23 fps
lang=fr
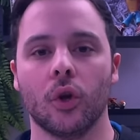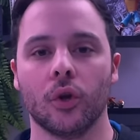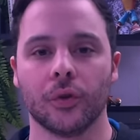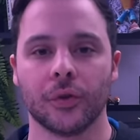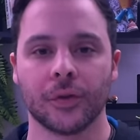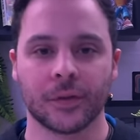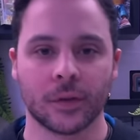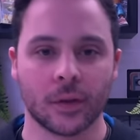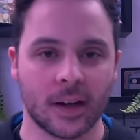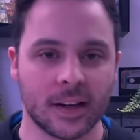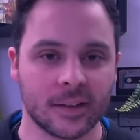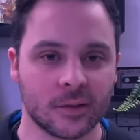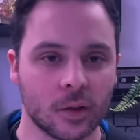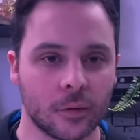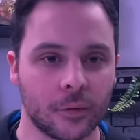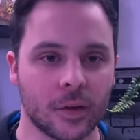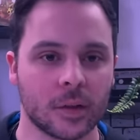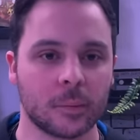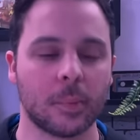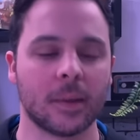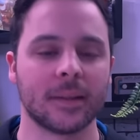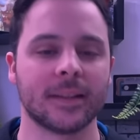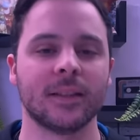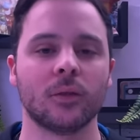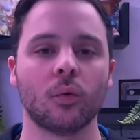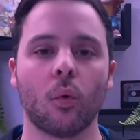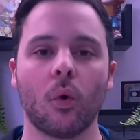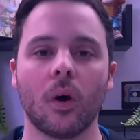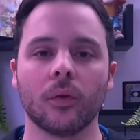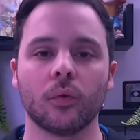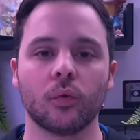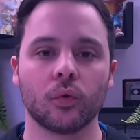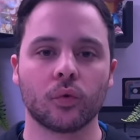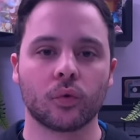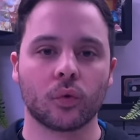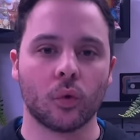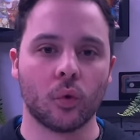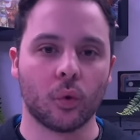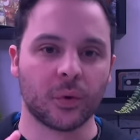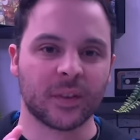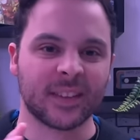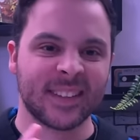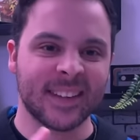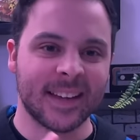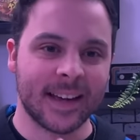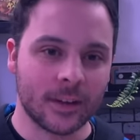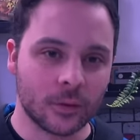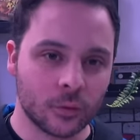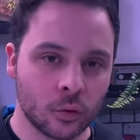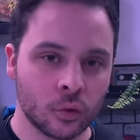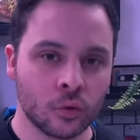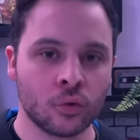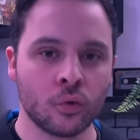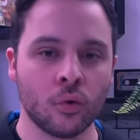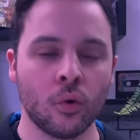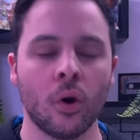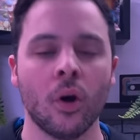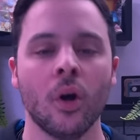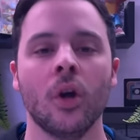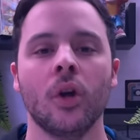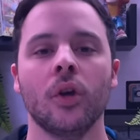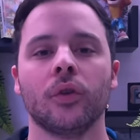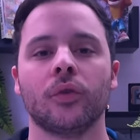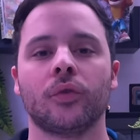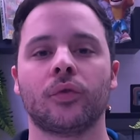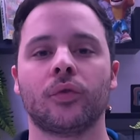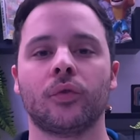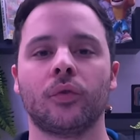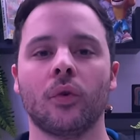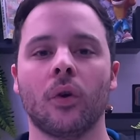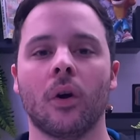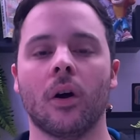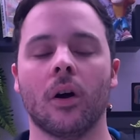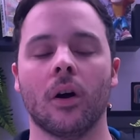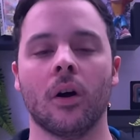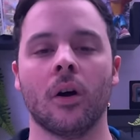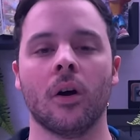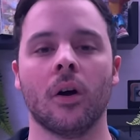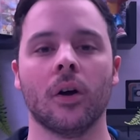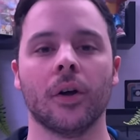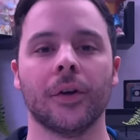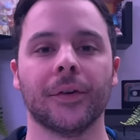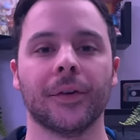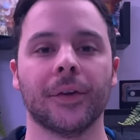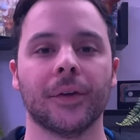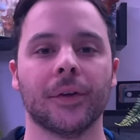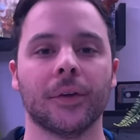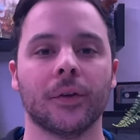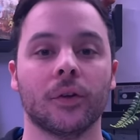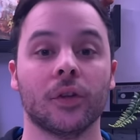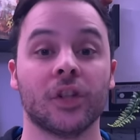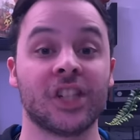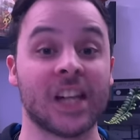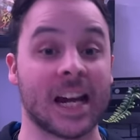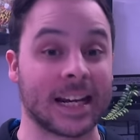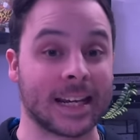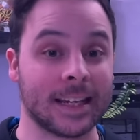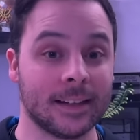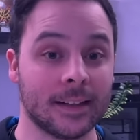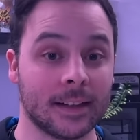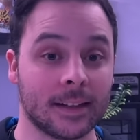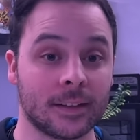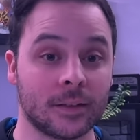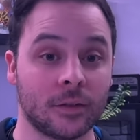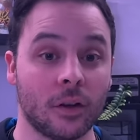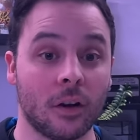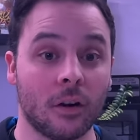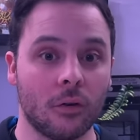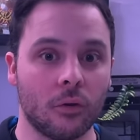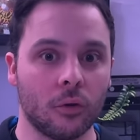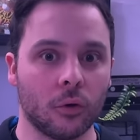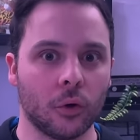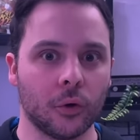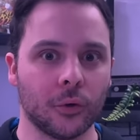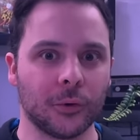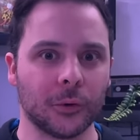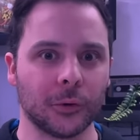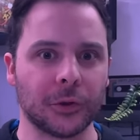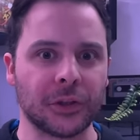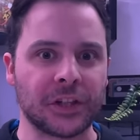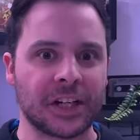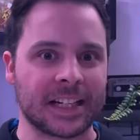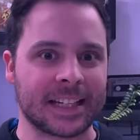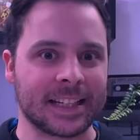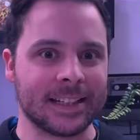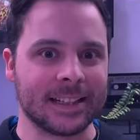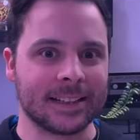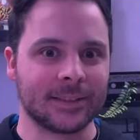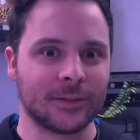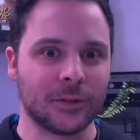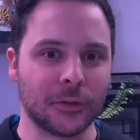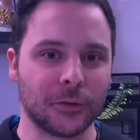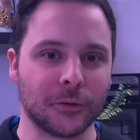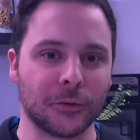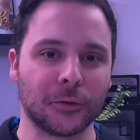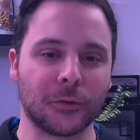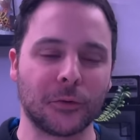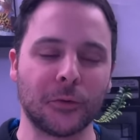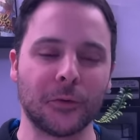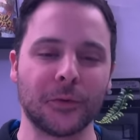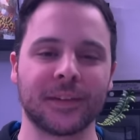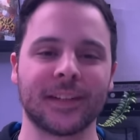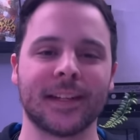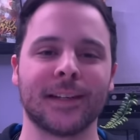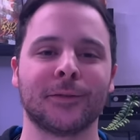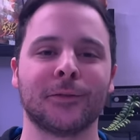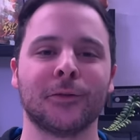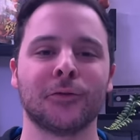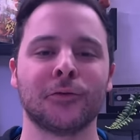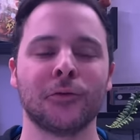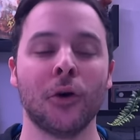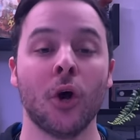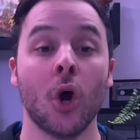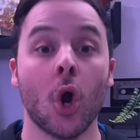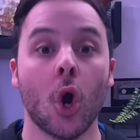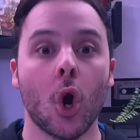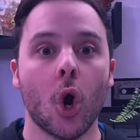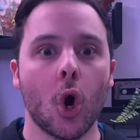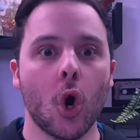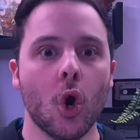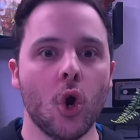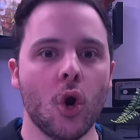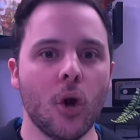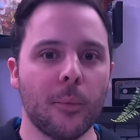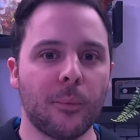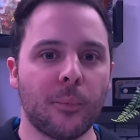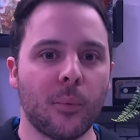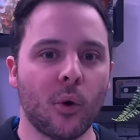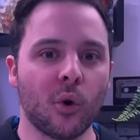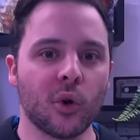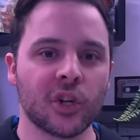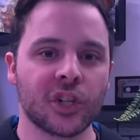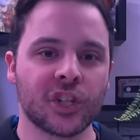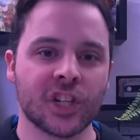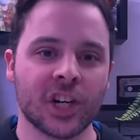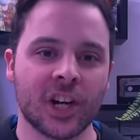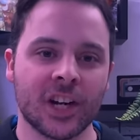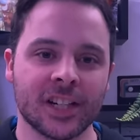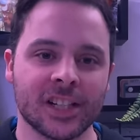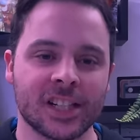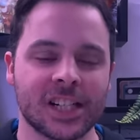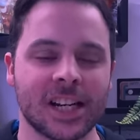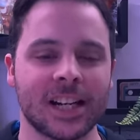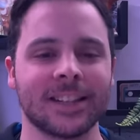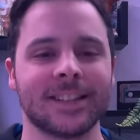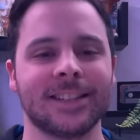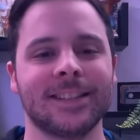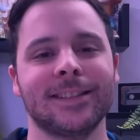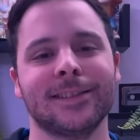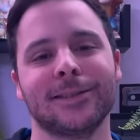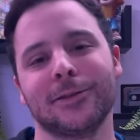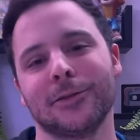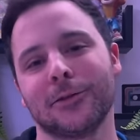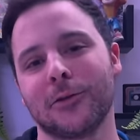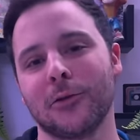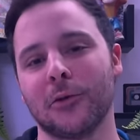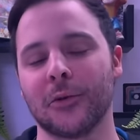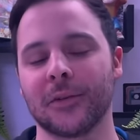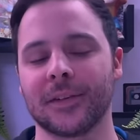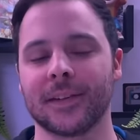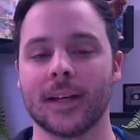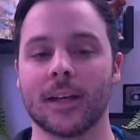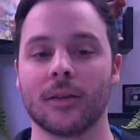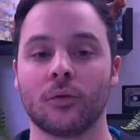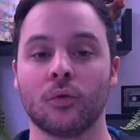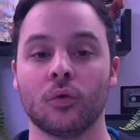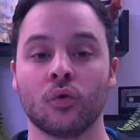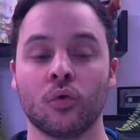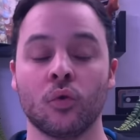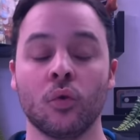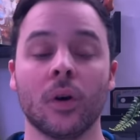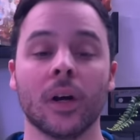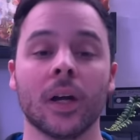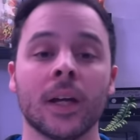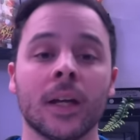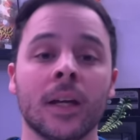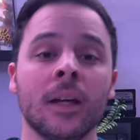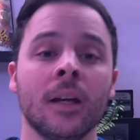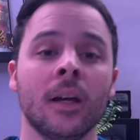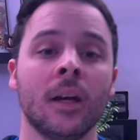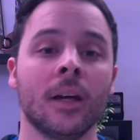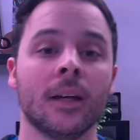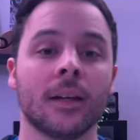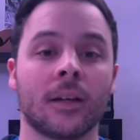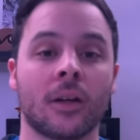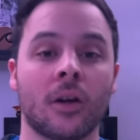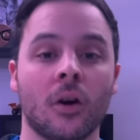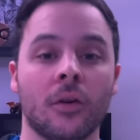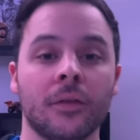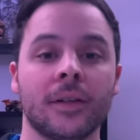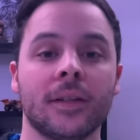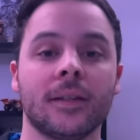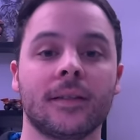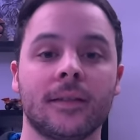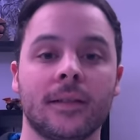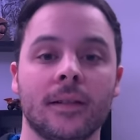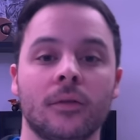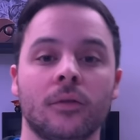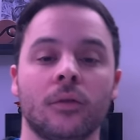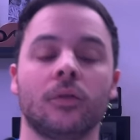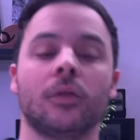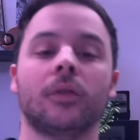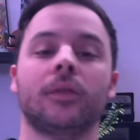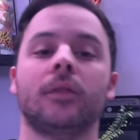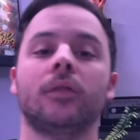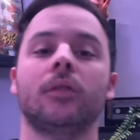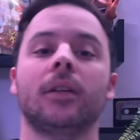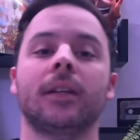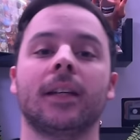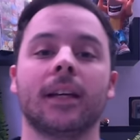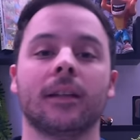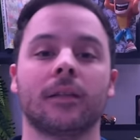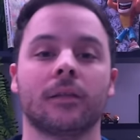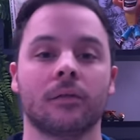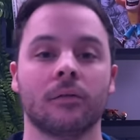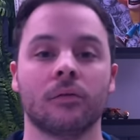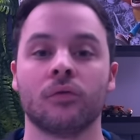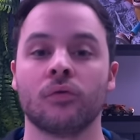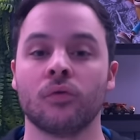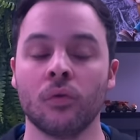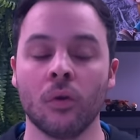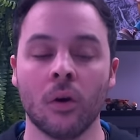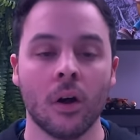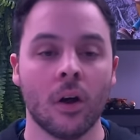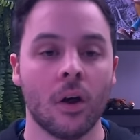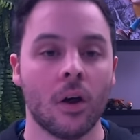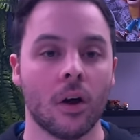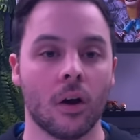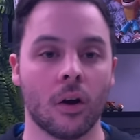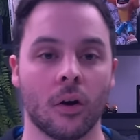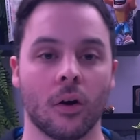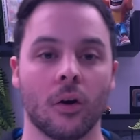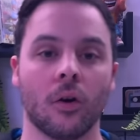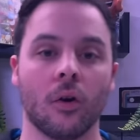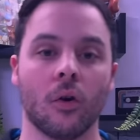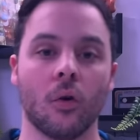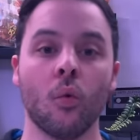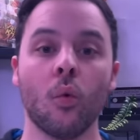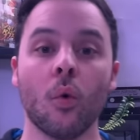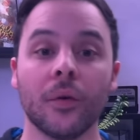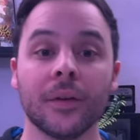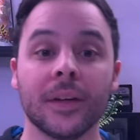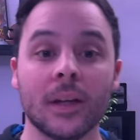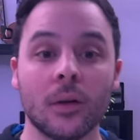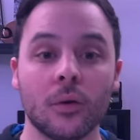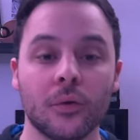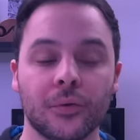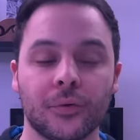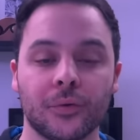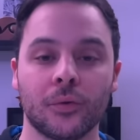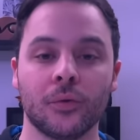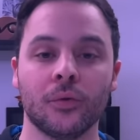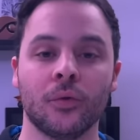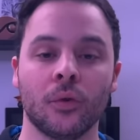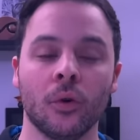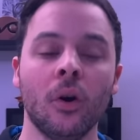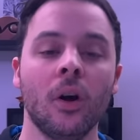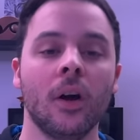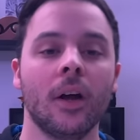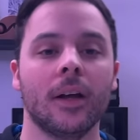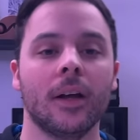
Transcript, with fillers: The Last of Us Partie 3, tout ce que l'on sait à ce jour, sur euh, Jack and Dexter, le retour de Jack and Dexter, ce que l'on sait à ce jour, le prochain Uncharted, ce que l'on sait à ce jour, et qu'en est-il de Naughty Dog à ce jour, euh, où en est le studio.